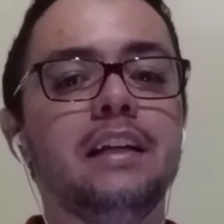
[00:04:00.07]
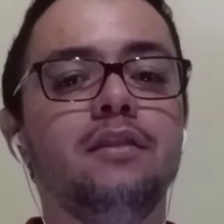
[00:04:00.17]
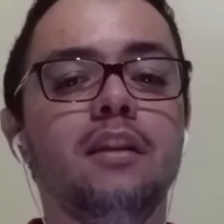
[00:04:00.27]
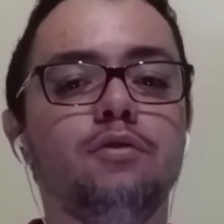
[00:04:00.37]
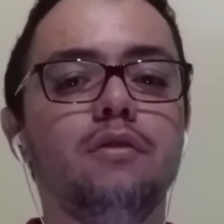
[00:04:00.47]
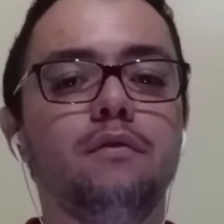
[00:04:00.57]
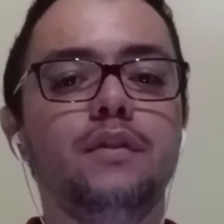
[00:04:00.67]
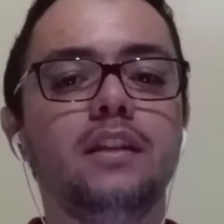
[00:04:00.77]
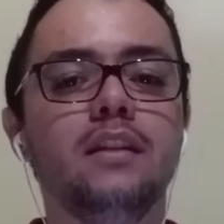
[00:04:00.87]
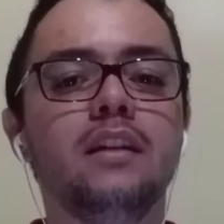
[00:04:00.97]
o resto da sua
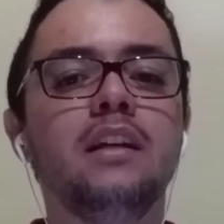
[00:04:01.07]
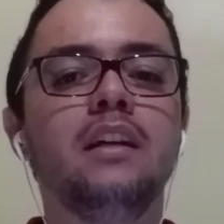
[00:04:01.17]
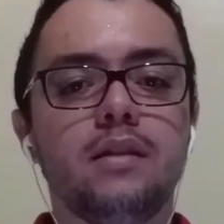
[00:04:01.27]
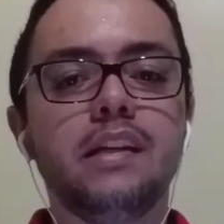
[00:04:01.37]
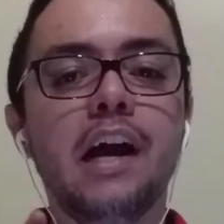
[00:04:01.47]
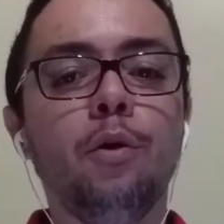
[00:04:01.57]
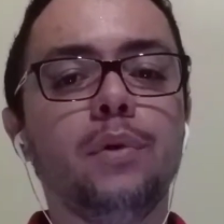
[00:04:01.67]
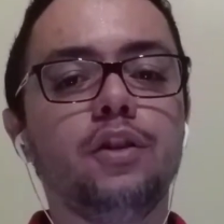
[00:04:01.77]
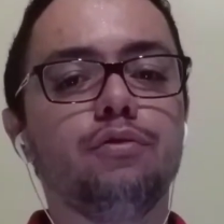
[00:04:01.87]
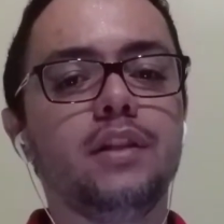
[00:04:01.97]
vida, se
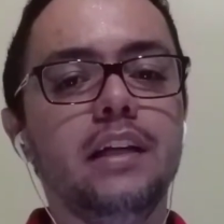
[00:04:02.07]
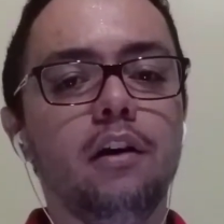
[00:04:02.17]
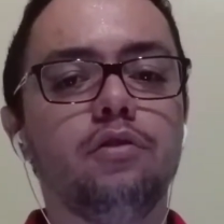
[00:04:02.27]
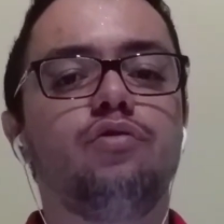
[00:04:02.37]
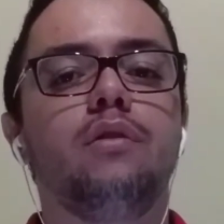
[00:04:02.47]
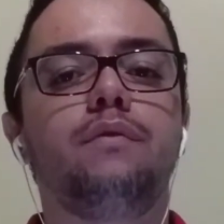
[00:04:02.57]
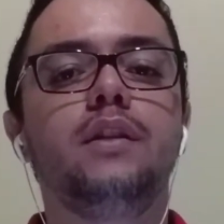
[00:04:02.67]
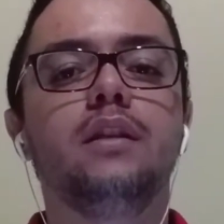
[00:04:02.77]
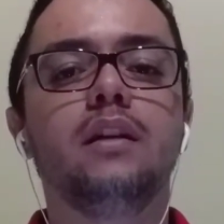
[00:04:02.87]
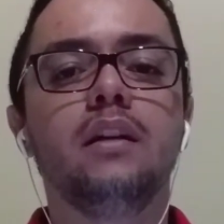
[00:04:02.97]
realmente o ideal de sua
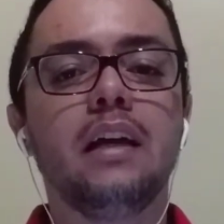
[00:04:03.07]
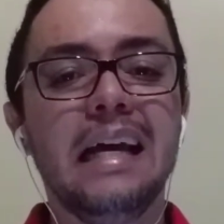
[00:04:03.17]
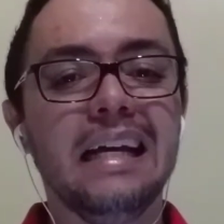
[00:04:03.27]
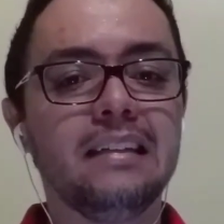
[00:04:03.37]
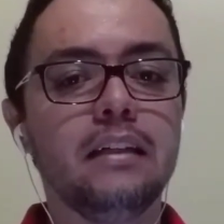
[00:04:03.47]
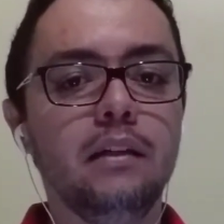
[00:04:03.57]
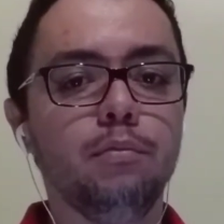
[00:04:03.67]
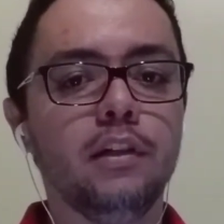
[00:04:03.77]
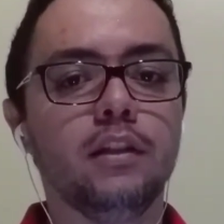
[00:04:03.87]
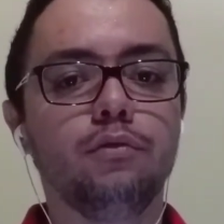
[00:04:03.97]
vida é ser
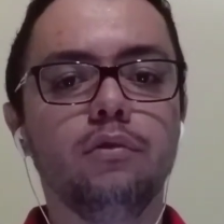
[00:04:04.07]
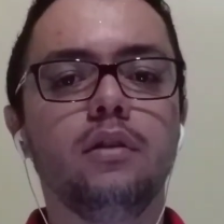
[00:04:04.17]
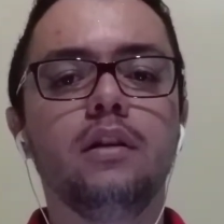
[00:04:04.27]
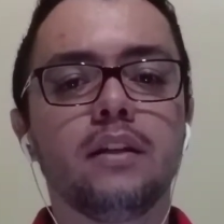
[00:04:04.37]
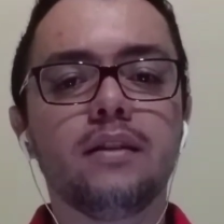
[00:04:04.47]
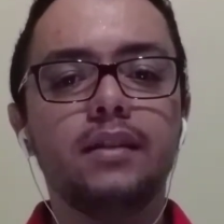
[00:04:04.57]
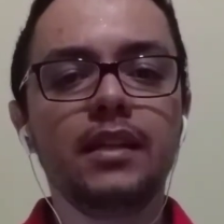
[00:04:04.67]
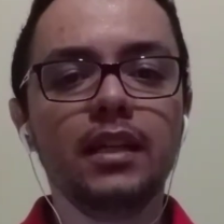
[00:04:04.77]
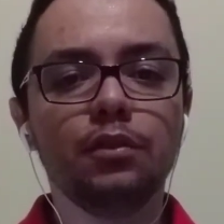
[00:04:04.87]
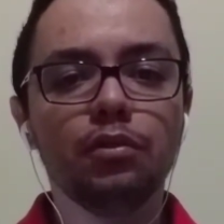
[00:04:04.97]
empreendedor?
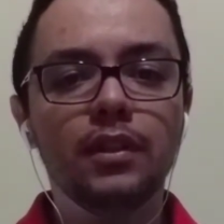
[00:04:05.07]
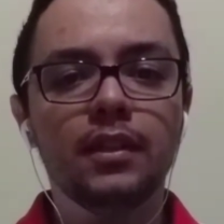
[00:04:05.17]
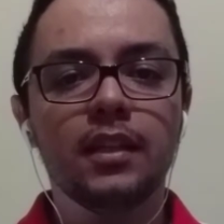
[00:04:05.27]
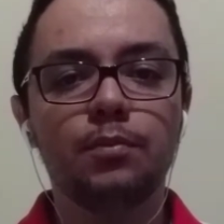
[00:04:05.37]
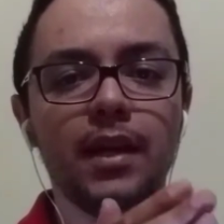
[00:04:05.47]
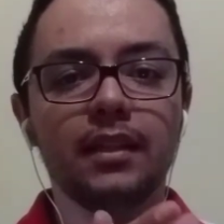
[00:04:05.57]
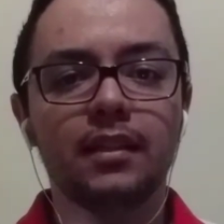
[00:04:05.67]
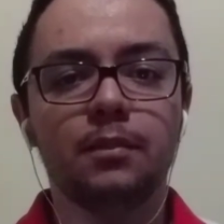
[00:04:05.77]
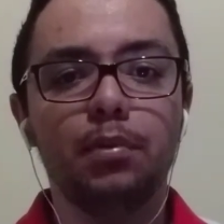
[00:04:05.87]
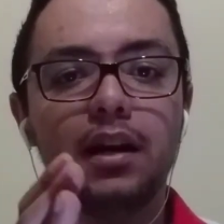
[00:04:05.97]
Siga todas as
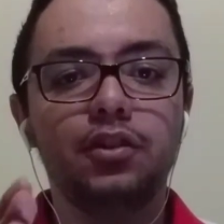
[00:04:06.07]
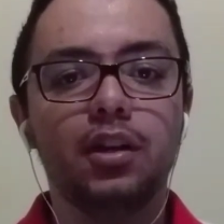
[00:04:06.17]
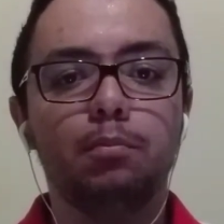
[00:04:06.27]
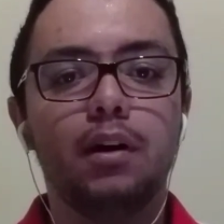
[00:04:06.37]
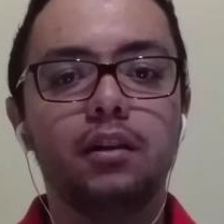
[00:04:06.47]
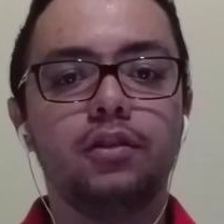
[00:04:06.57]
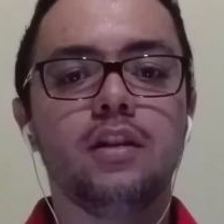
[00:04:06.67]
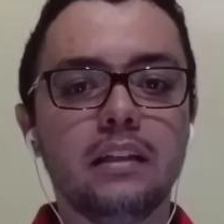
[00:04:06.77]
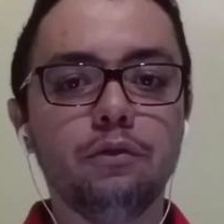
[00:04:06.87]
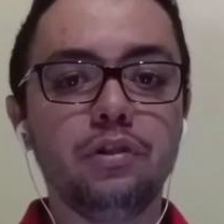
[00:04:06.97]
metas, parte a parte.
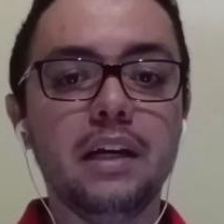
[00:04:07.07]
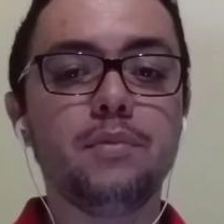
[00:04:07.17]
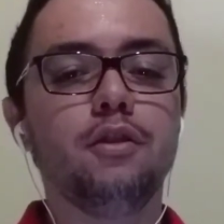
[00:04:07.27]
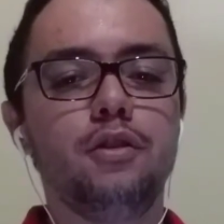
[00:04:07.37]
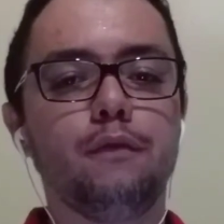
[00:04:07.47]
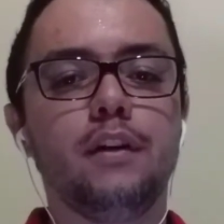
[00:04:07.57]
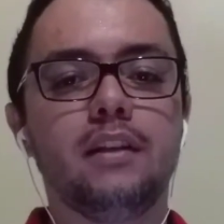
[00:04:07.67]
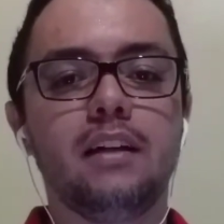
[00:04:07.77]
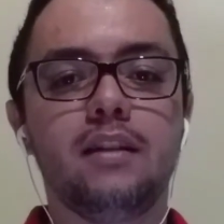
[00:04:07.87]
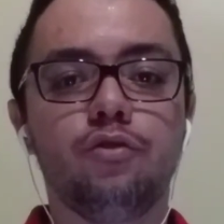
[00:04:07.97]
Não tenha medo de
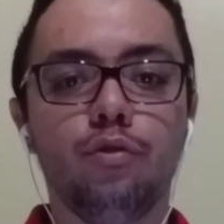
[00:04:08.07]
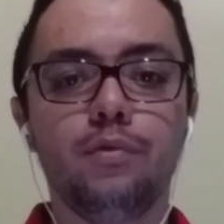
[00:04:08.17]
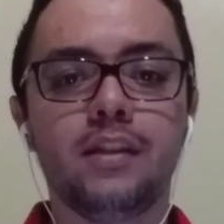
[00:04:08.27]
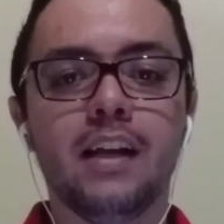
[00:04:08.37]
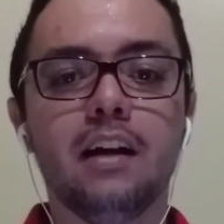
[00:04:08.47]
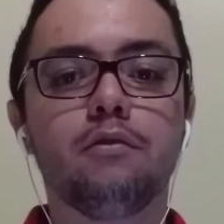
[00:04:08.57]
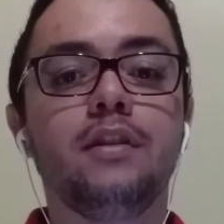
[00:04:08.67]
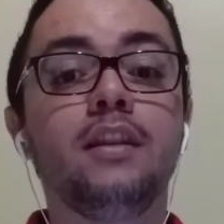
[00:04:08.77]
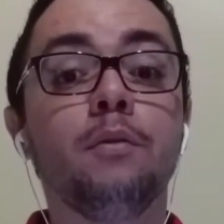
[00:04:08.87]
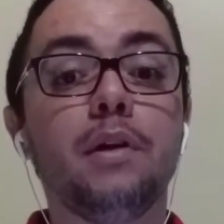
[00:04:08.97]
enfrentar seus obstáculos e
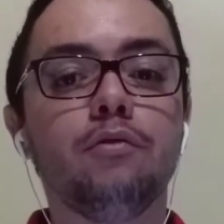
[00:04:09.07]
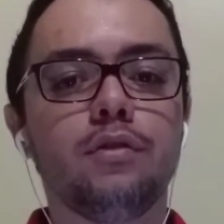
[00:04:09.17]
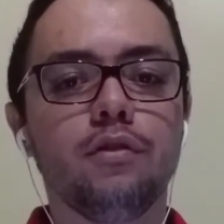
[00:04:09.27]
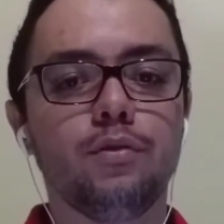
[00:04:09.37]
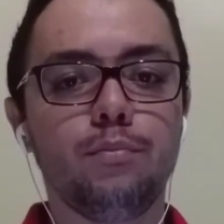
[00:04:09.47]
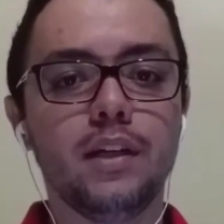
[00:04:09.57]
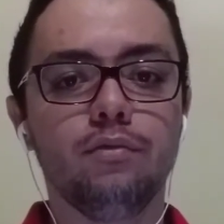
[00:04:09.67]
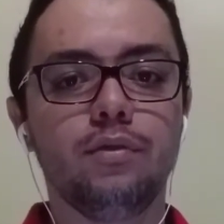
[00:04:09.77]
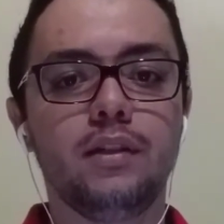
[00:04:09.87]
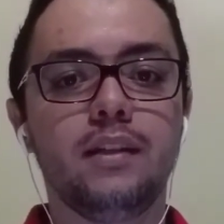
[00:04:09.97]
também os seus
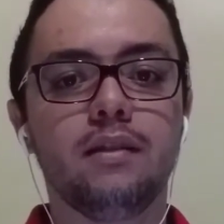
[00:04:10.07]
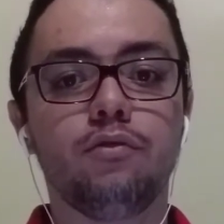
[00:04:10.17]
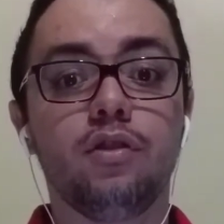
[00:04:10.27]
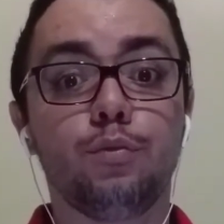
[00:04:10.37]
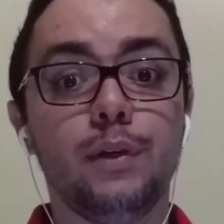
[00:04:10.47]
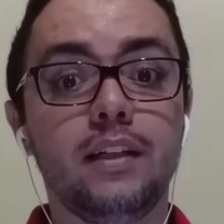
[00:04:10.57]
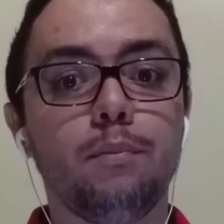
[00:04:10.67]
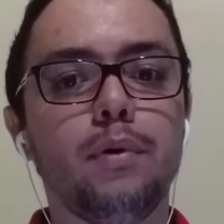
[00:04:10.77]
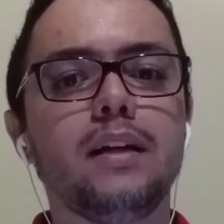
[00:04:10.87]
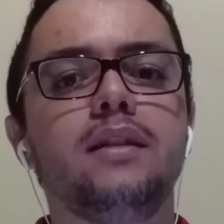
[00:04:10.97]
medos, que são seus
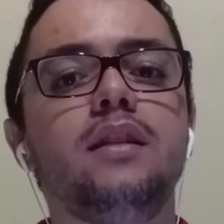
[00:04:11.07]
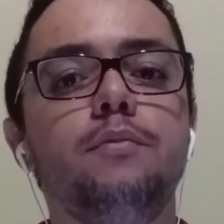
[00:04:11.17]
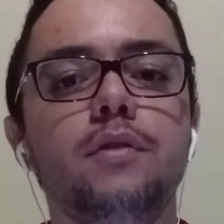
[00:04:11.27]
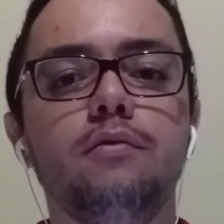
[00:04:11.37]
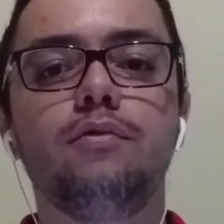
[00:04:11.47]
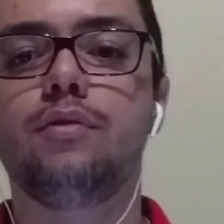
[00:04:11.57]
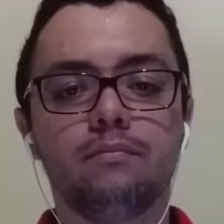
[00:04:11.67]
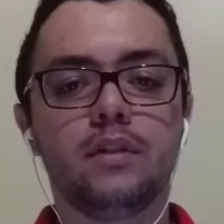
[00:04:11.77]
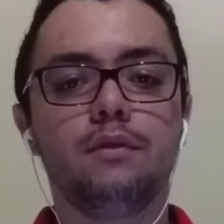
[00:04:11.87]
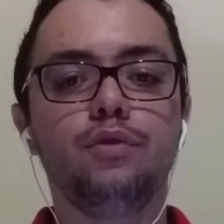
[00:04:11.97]
principais inimigos.
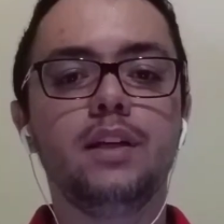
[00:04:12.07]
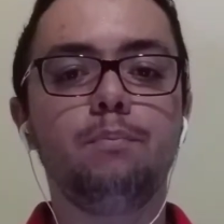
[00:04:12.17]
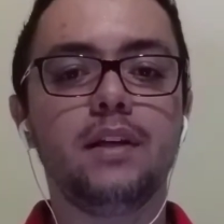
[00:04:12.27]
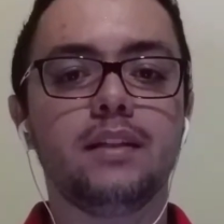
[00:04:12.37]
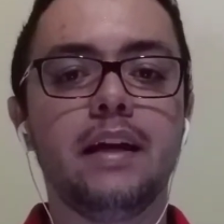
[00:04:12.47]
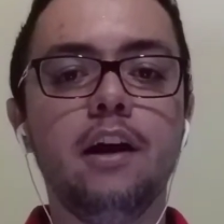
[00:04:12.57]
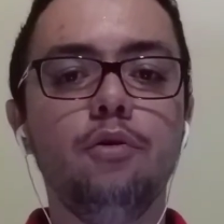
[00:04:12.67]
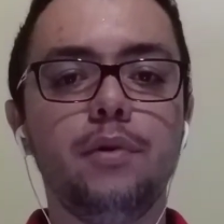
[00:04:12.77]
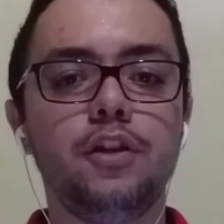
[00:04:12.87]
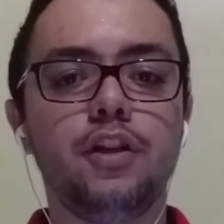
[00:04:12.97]
Se você pensa
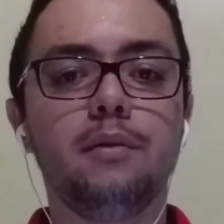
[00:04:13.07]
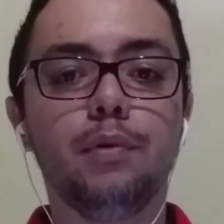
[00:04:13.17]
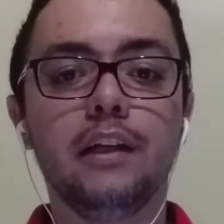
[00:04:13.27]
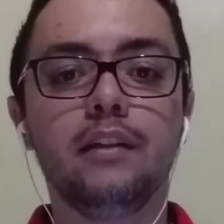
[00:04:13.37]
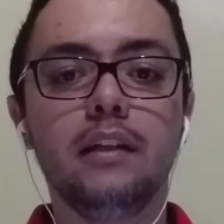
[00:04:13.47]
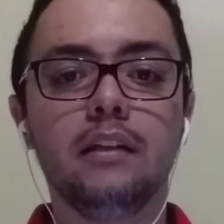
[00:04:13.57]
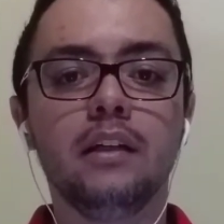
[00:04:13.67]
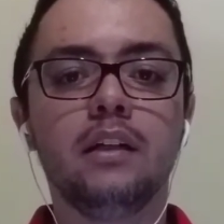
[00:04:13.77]
realmente em empreender,